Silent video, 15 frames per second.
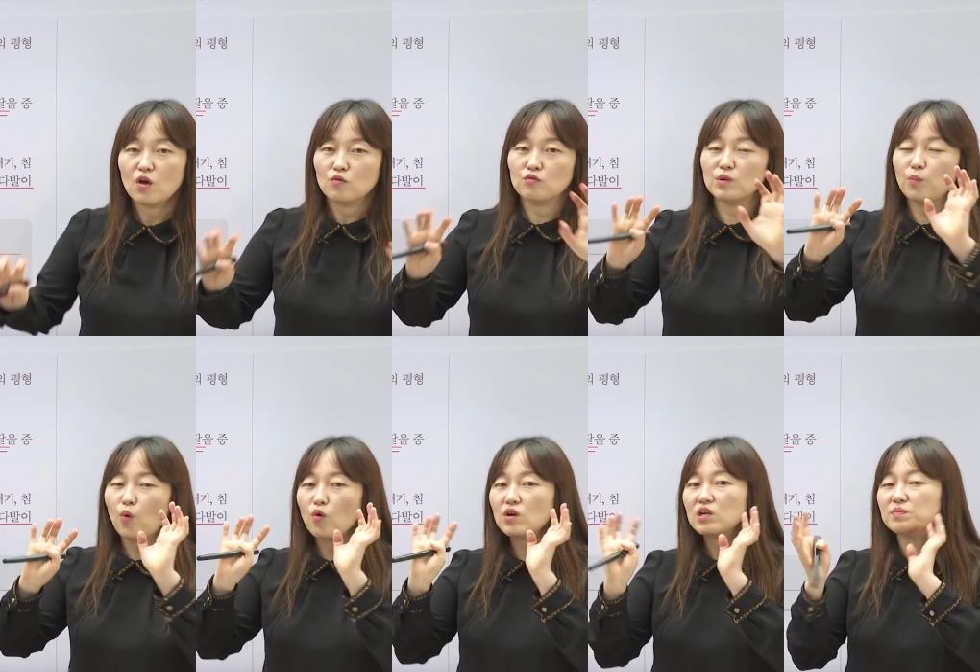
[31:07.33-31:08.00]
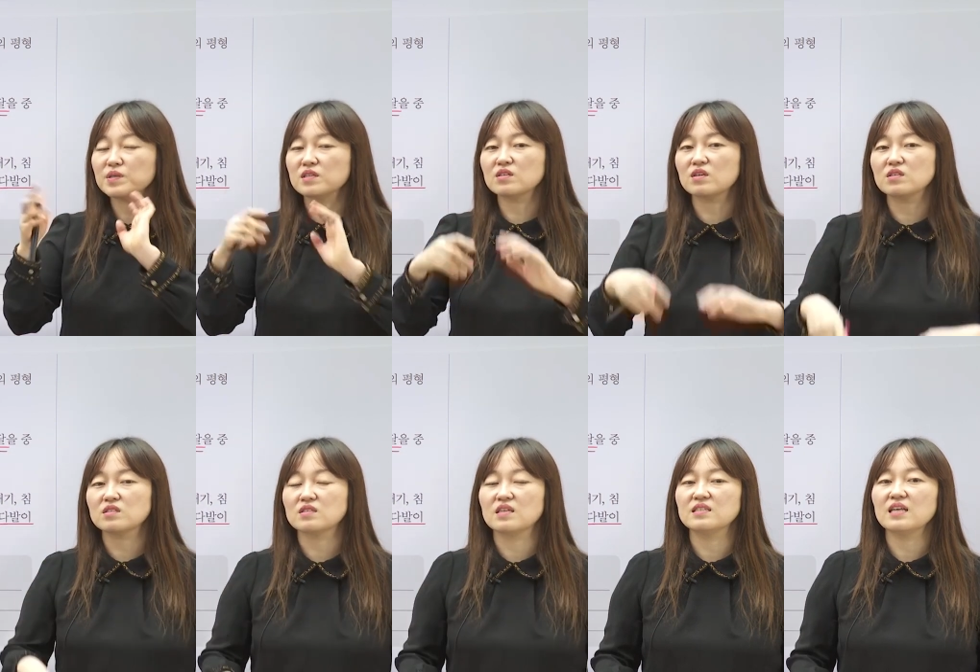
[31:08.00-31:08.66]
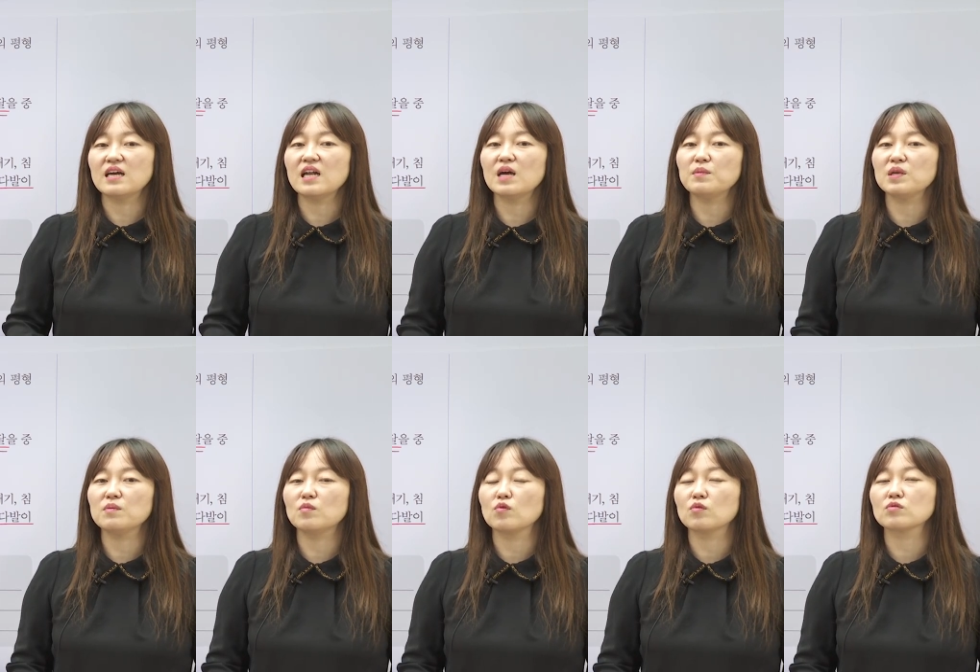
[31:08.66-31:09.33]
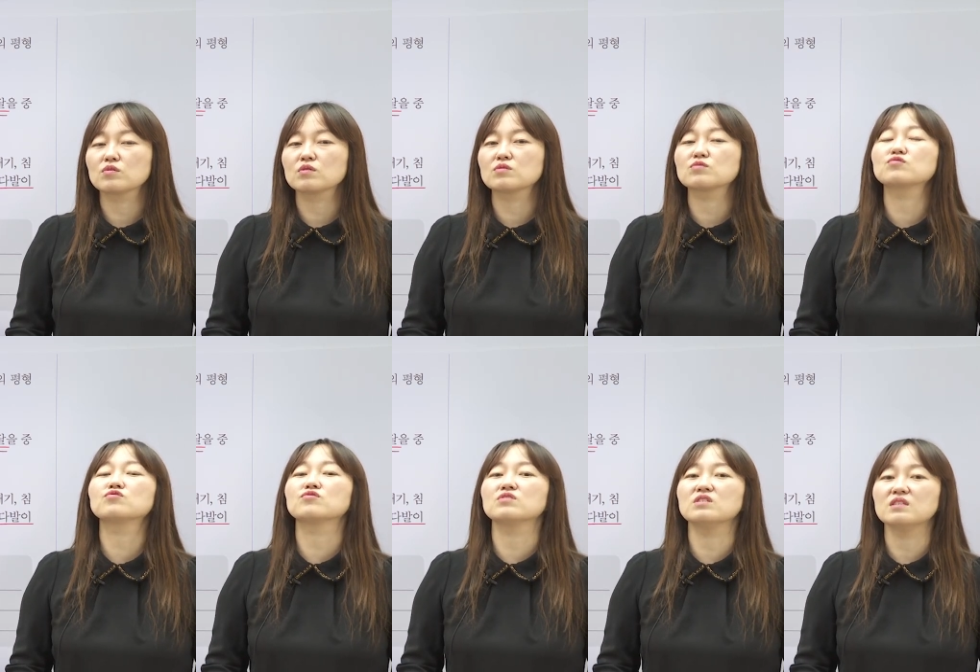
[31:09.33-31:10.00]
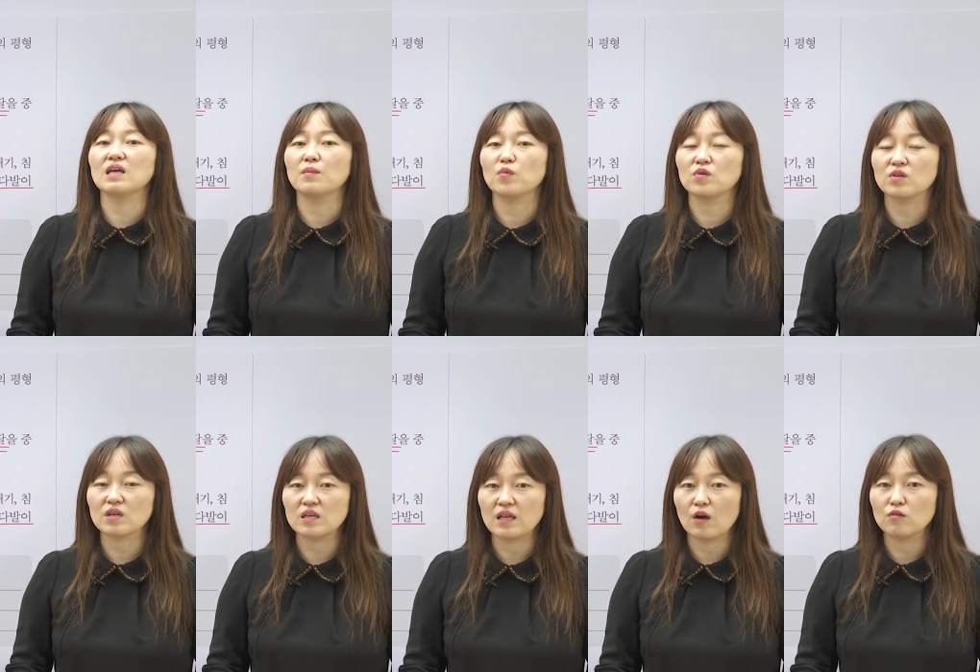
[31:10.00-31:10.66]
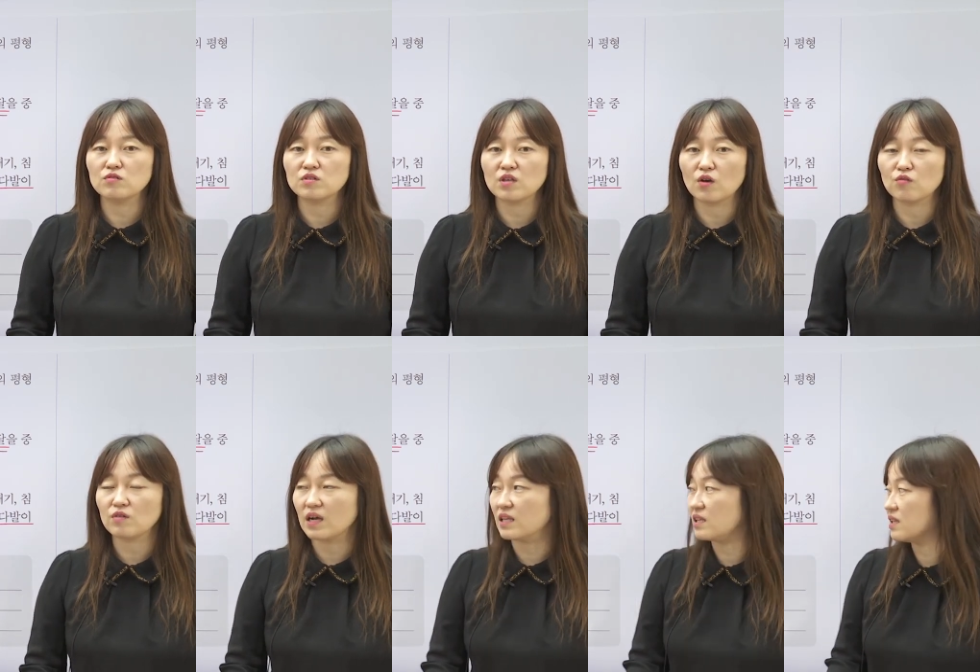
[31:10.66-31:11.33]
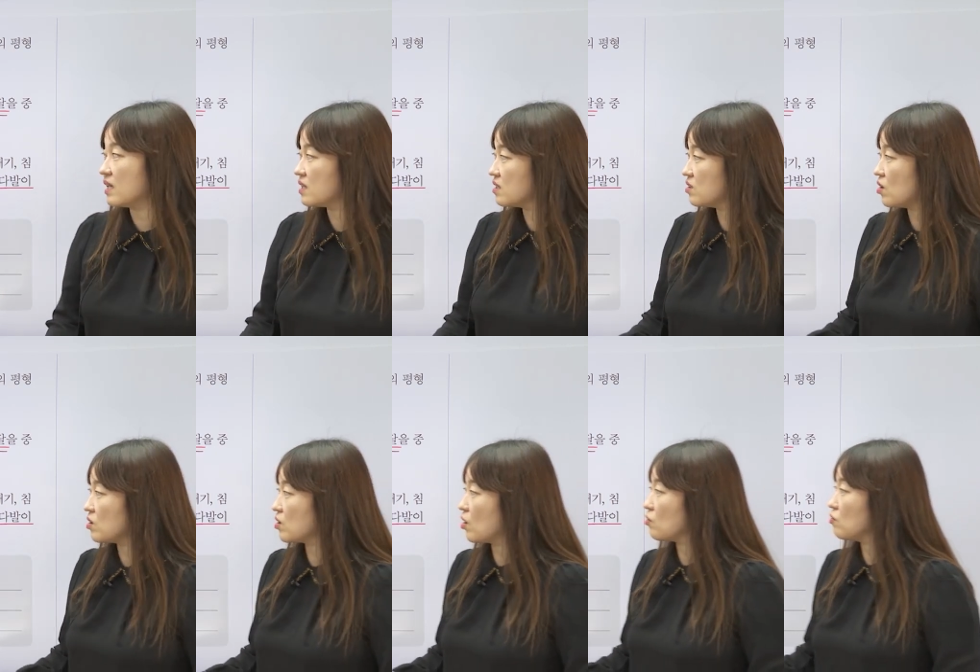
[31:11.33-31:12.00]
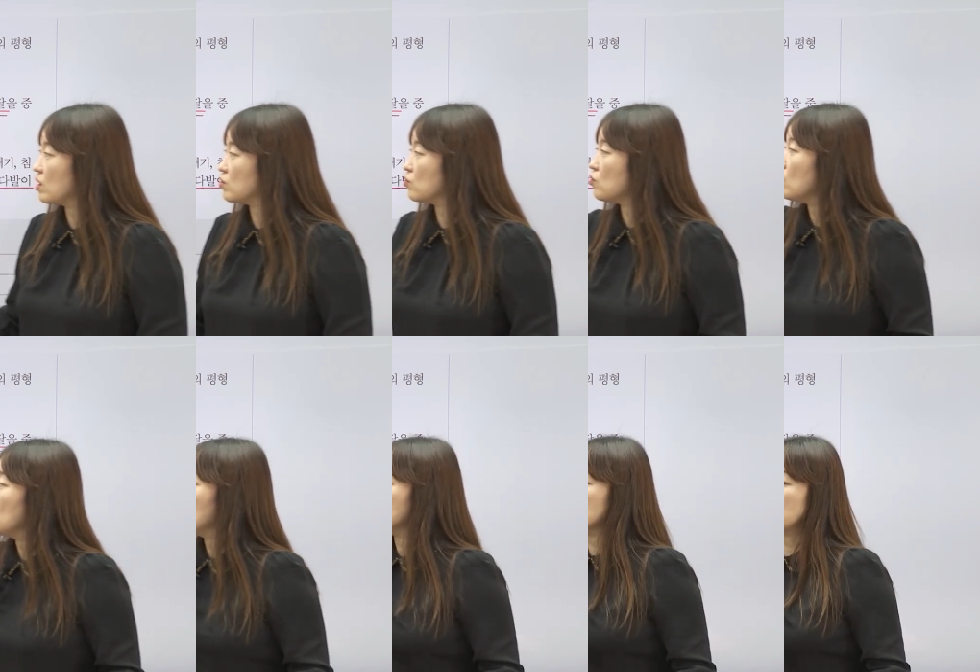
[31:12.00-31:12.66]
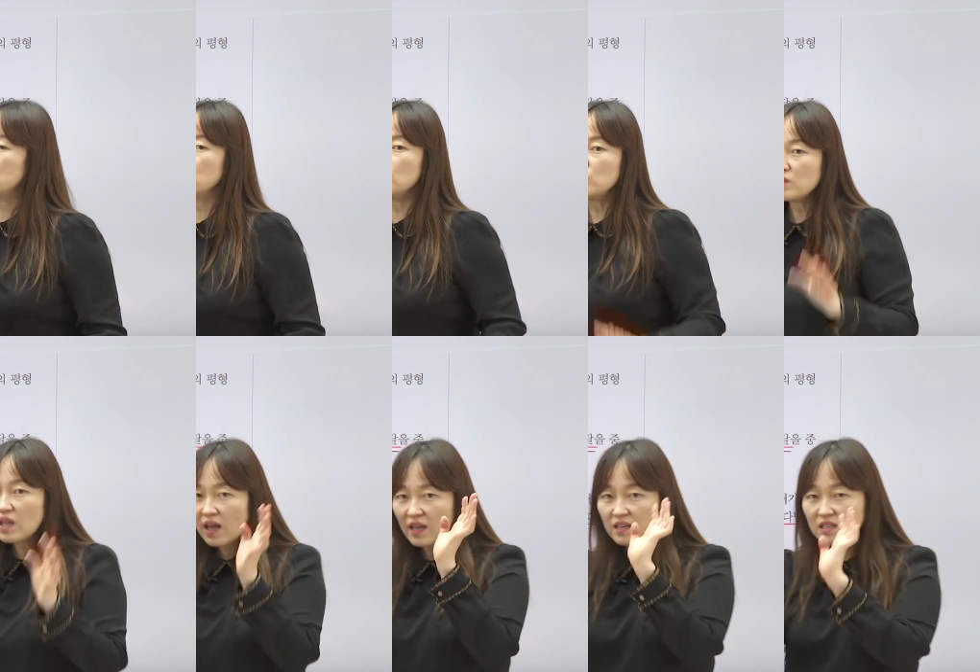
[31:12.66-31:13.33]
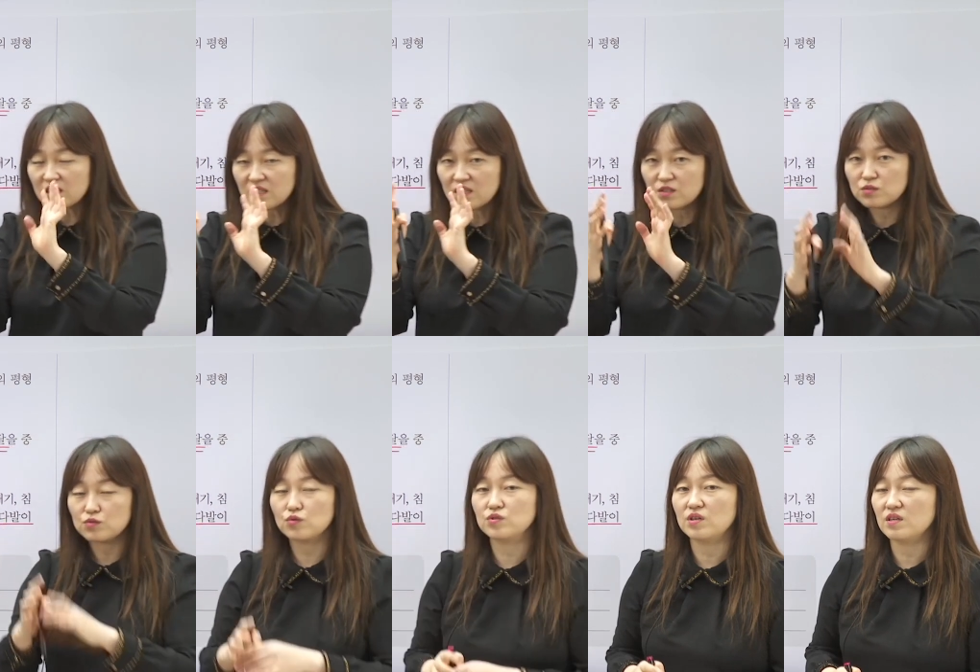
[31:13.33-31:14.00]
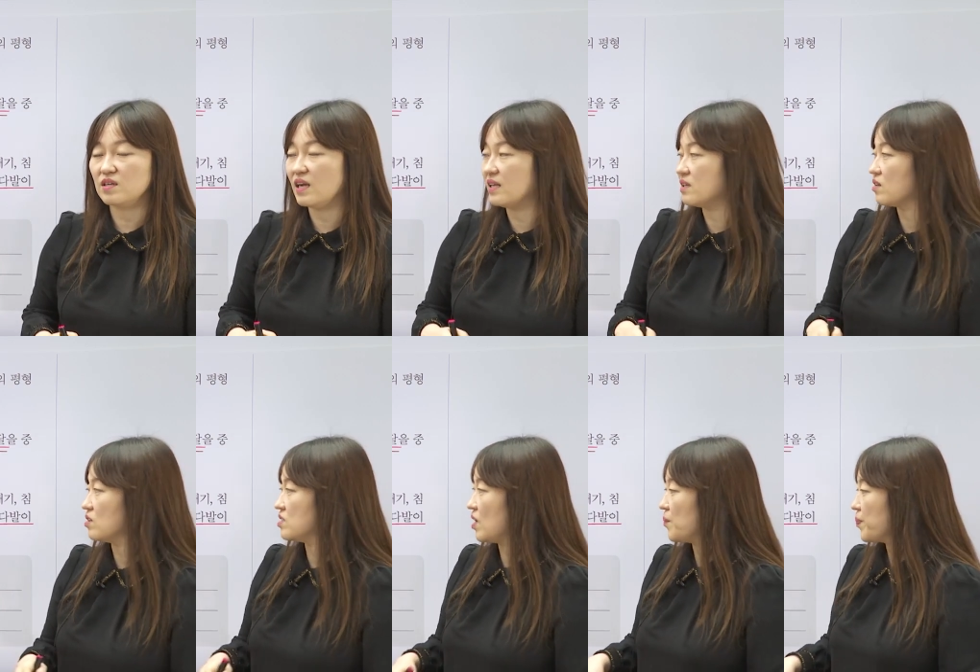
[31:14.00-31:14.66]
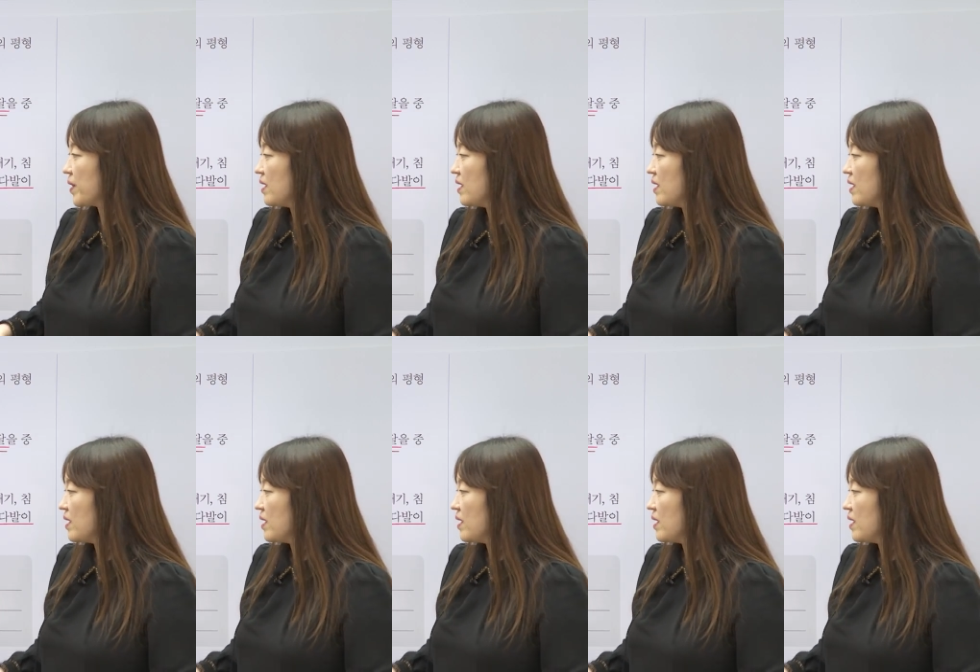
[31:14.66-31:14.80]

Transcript: 우리 목을 비틀었을 때 사람이 뭐 죽는다 뭐 이렇게 나오는 경우가 있는데 그럴 경우에도 숨내를 조절을 하는 거죠.